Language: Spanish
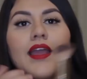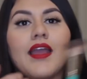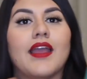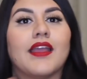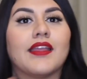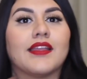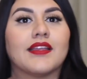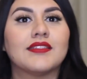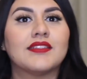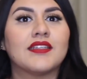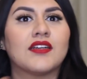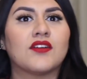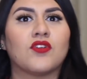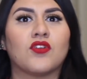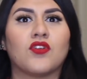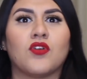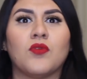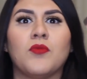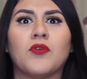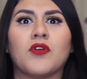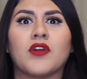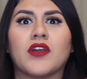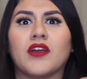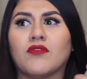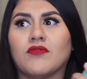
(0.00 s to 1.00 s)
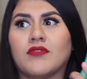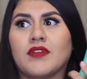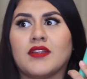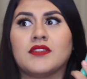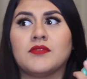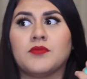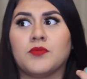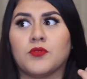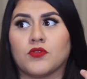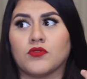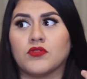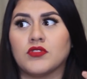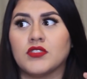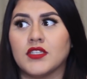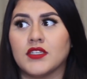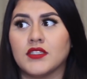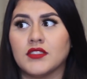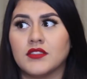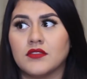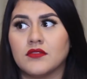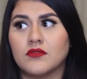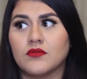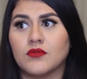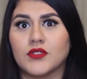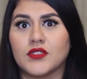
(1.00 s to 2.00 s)
Ella sacó como que unas
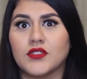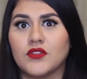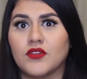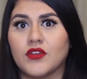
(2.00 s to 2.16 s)
brochas, o